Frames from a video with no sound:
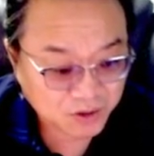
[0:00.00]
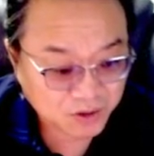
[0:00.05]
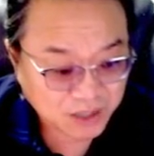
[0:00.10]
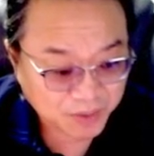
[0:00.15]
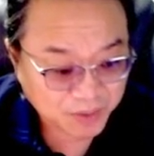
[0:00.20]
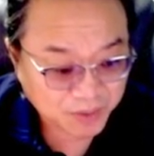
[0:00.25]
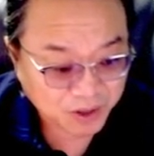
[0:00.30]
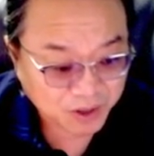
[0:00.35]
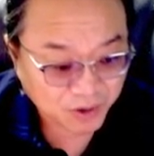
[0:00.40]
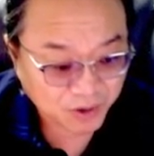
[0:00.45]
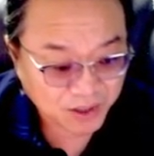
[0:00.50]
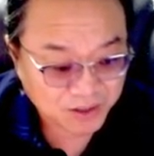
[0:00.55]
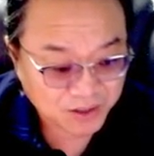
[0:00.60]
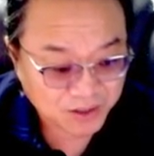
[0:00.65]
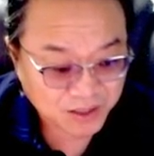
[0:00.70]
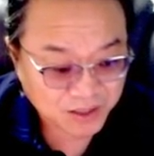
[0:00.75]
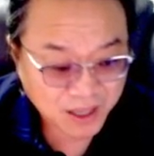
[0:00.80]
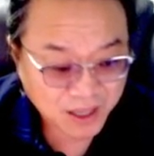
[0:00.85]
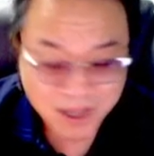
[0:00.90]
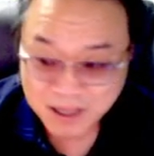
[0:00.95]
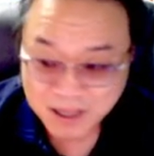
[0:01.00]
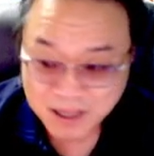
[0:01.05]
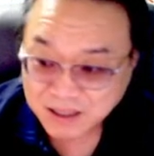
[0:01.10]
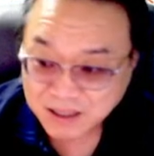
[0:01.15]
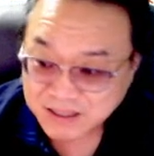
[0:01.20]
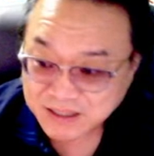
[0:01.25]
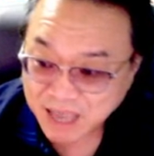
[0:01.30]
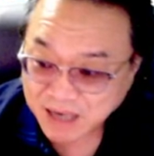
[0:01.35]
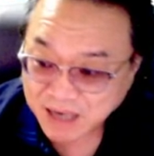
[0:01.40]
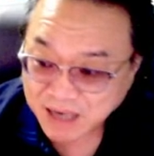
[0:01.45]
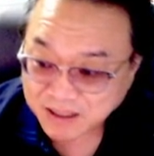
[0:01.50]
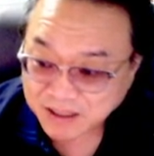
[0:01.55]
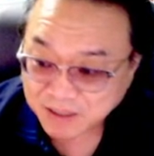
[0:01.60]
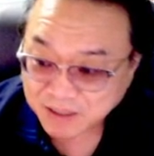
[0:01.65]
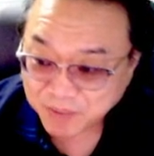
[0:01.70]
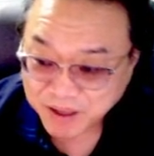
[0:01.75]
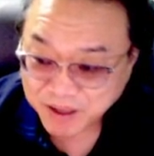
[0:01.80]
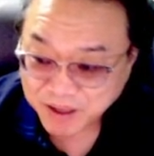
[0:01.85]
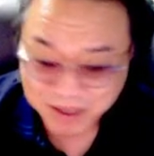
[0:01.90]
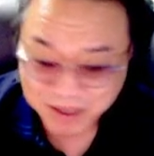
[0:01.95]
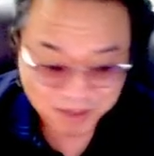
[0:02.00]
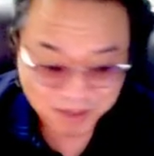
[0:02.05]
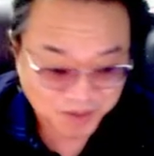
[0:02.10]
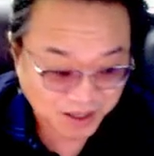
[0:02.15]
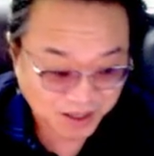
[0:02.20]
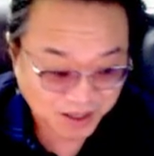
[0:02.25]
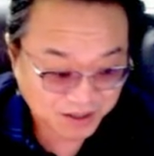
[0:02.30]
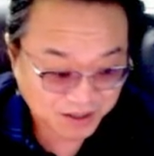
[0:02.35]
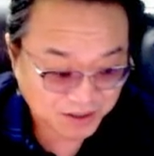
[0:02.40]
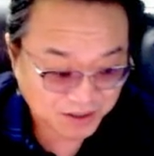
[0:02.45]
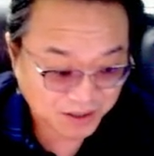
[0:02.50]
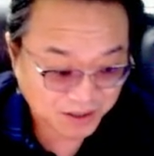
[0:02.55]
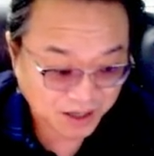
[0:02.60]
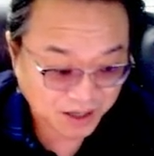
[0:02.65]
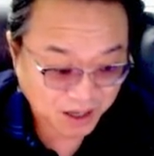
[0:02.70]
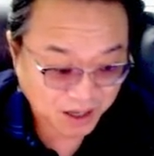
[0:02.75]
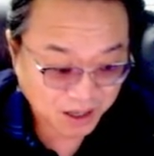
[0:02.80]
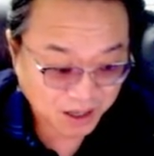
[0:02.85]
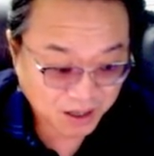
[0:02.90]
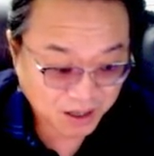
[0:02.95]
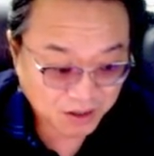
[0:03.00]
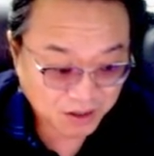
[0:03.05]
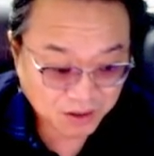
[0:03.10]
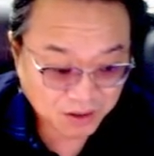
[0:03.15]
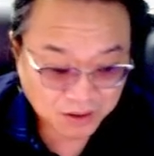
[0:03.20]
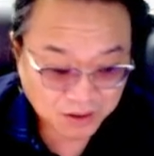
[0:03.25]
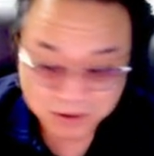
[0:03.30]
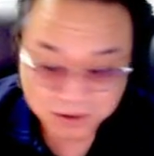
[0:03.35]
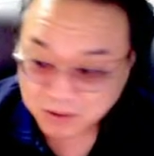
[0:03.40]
그리고 삼 일 동안은 쌍끌이 패대기입니다. 그러니까